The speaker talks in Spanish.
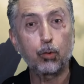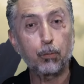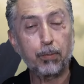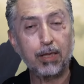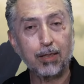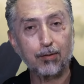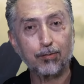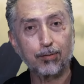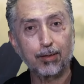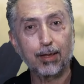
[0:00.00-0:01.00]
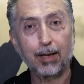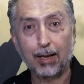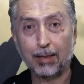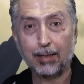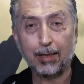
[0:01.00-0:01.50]
Tú pides,
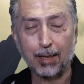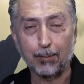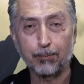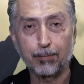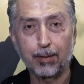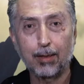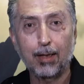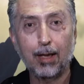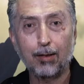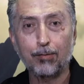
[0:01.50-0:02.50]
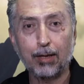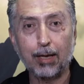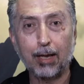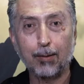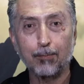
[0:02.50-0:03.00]
Él te da. Así
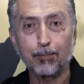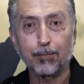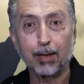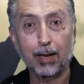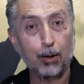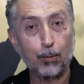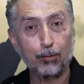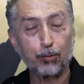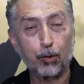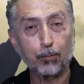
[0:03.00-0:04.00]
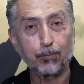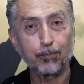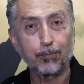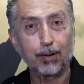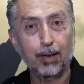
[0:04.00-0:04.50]
que la oración
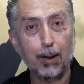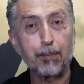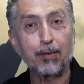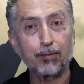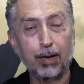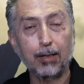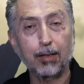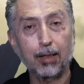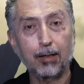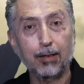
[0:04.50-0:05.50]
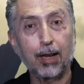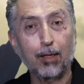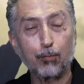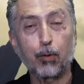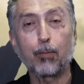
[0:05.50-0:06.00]
la más grande de
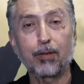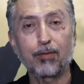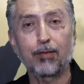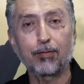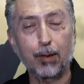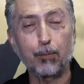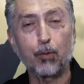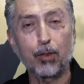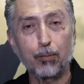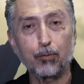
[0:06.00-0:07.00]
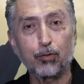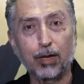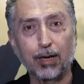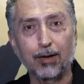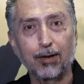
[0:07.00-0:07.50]
las promesas que podemos
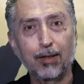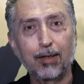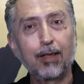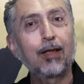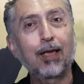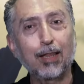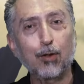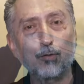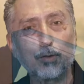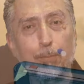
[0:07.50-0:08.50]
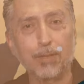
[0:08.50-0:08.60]
tener. Que Dios te